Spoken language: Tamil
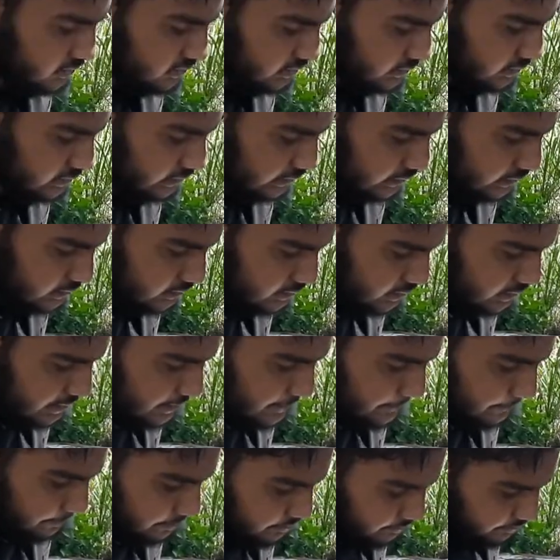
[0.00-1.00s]
வந்து வந்து
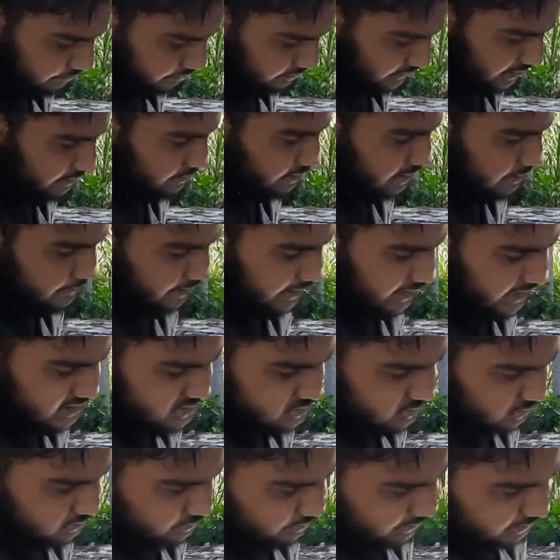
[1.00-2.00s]
அப்படியே
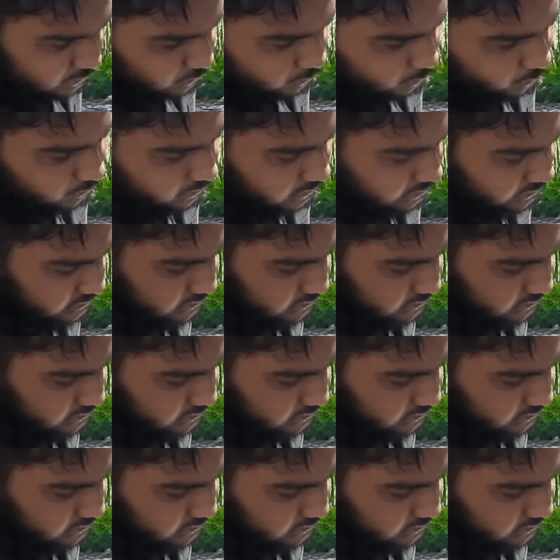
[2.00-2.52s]
பிரேக்ஸ் வந்து பார்த்துட்டோங்கன்னா